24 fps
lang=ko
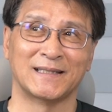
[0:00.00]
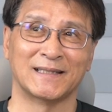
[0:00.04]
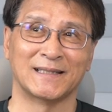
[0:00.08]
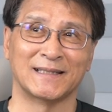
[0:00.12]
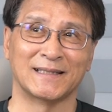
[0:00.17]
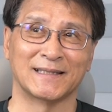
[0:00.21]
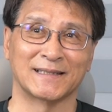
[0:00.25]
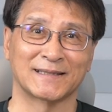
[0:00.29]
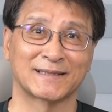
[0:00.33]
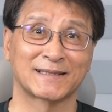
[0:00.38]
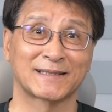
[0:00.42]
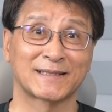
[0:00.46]
어,
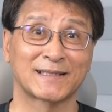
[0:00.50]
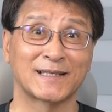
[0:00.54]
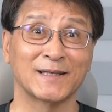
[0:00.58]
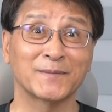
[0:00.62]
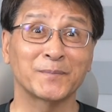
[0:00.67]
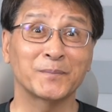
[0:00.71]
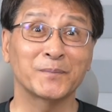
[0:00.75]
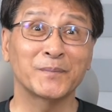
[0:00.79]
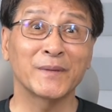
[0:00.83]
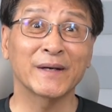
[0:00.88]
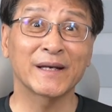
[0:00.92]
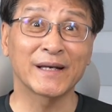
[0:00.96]

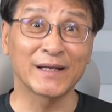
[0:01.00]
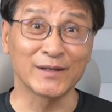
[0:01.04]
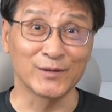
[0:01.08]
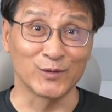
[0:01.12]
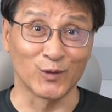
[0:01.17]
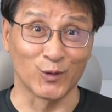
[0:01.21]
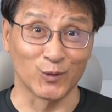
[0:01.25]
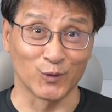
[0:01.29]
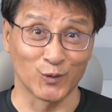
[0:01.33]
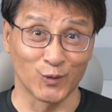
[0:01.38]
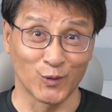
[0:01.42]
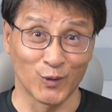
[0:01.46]
특별한
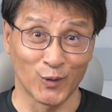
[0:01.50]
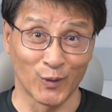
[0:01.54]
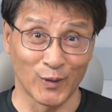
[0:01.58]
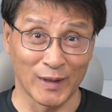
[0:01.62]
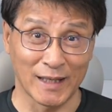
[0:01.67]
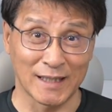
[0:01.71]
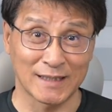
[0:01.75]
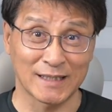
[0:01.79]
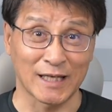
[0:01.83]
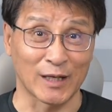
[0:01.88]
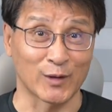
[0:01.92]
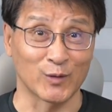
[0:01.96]

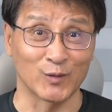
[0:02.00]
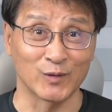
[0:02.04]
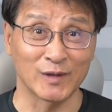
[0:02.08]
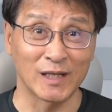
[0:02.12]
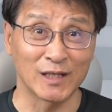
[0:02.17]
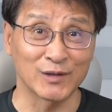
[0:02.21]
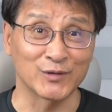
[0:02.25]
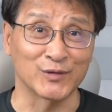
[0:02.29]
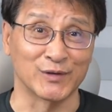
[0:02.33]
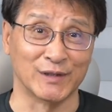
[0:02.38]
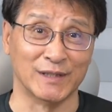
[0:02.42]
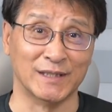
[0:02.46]
용도에 사용될 수